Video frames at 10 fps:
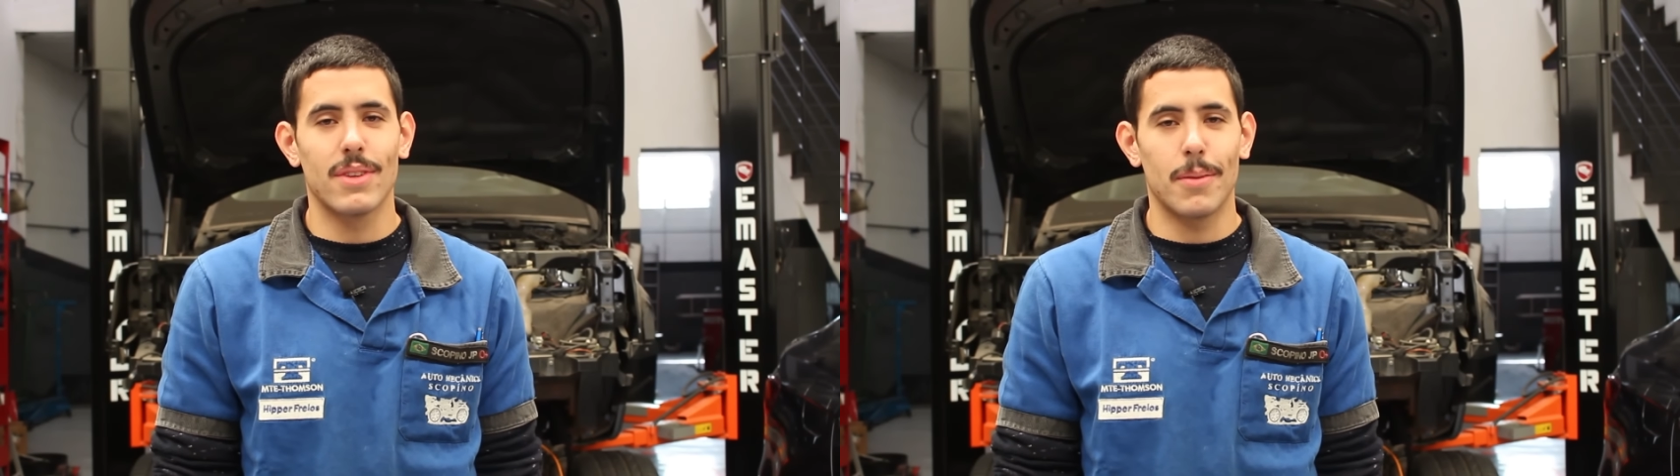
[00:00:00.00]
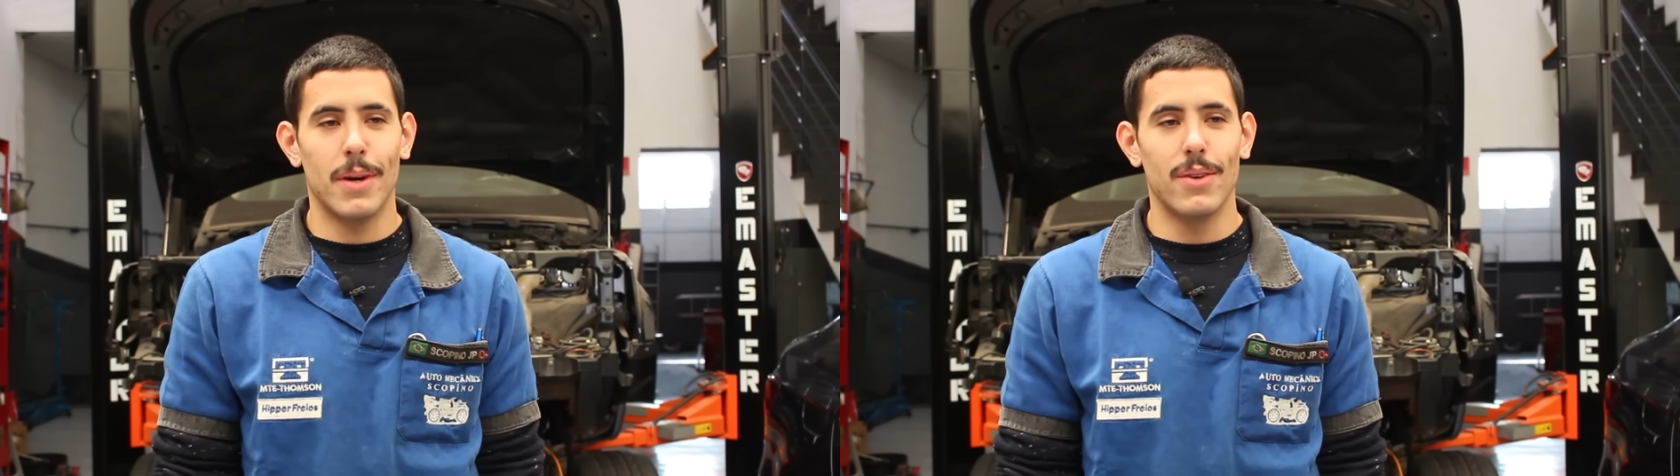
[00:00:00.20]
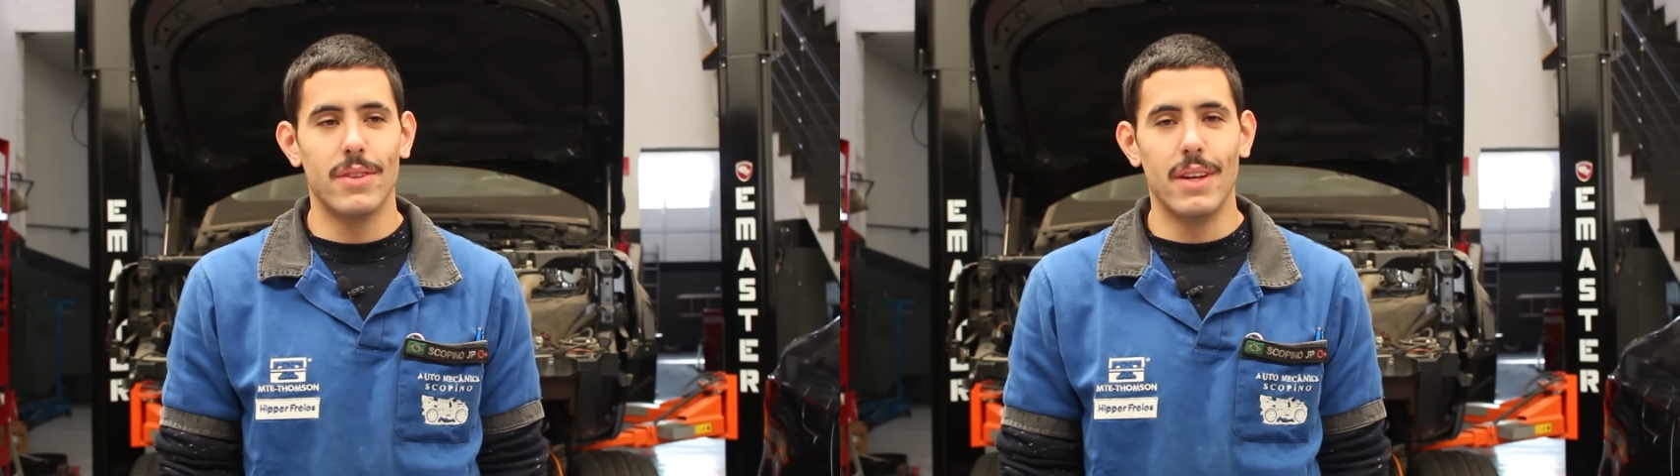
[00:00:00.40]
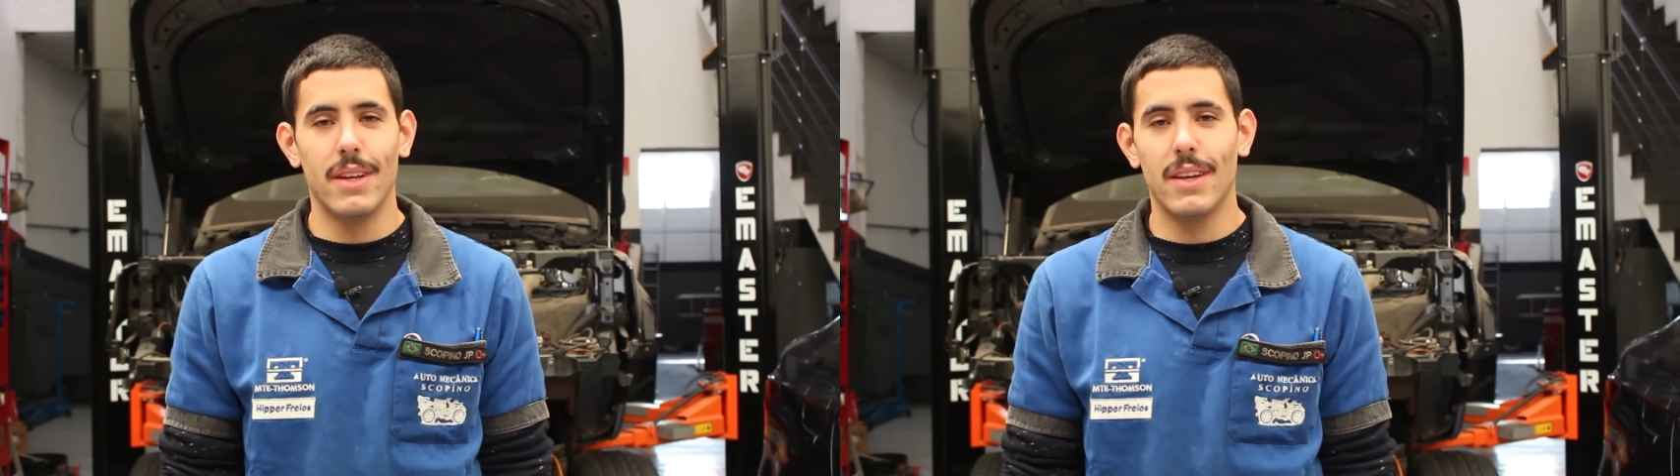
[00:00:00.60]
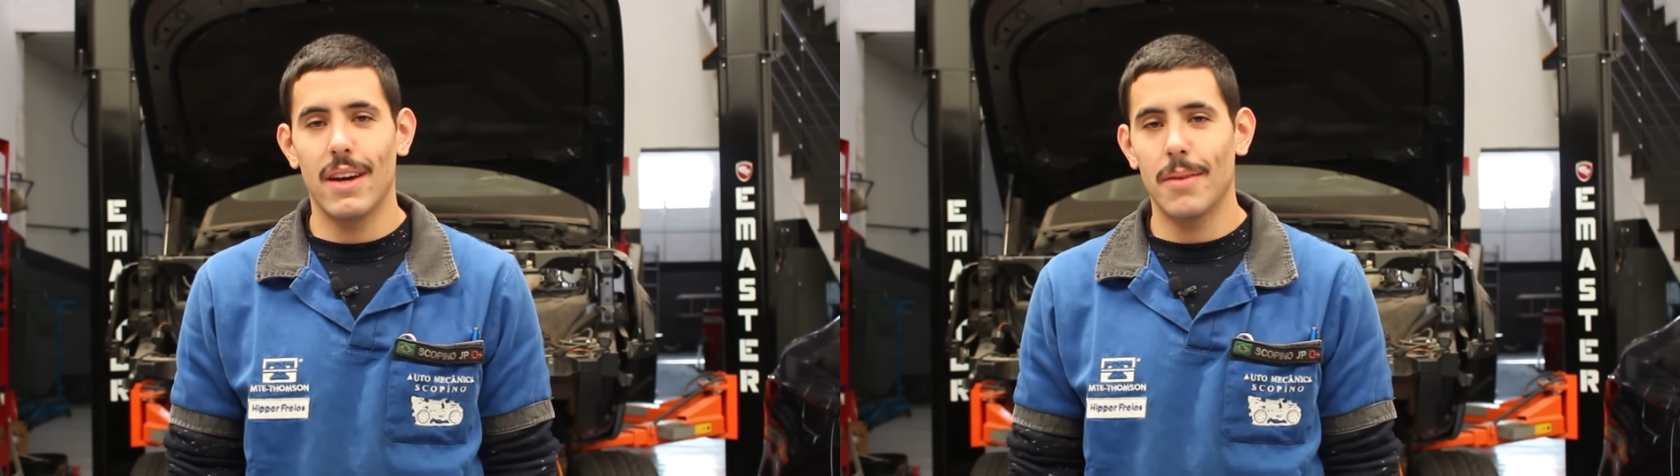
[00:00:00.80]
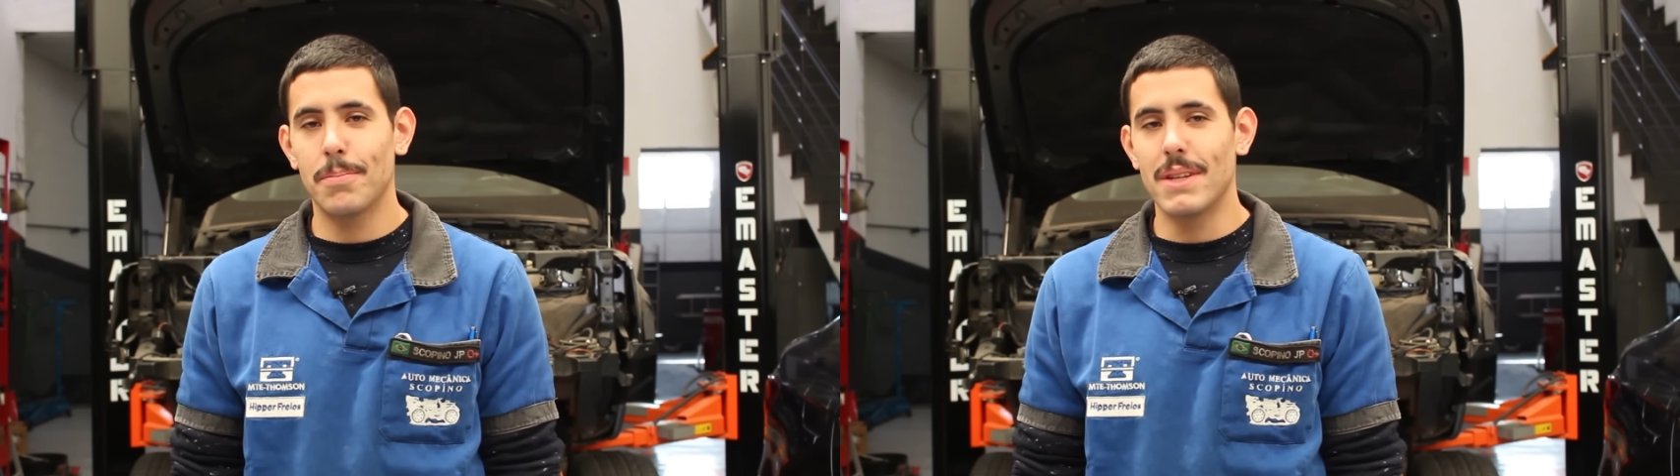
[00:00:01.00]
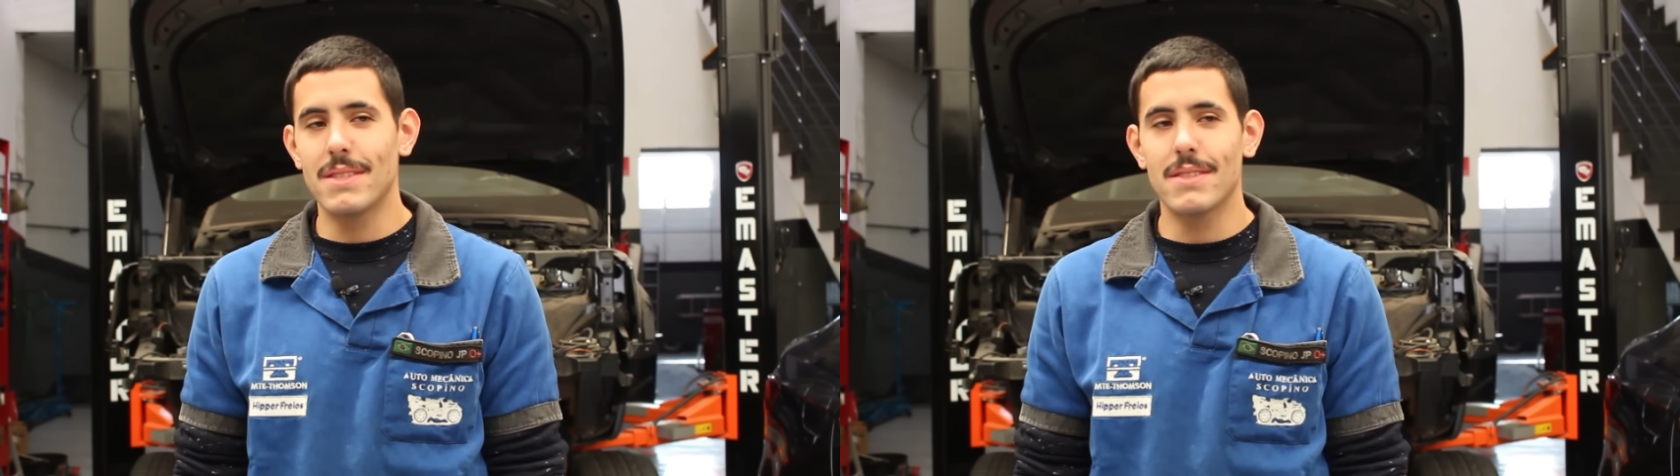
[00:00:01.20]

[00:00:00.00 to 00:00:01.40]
no trabalho dele é a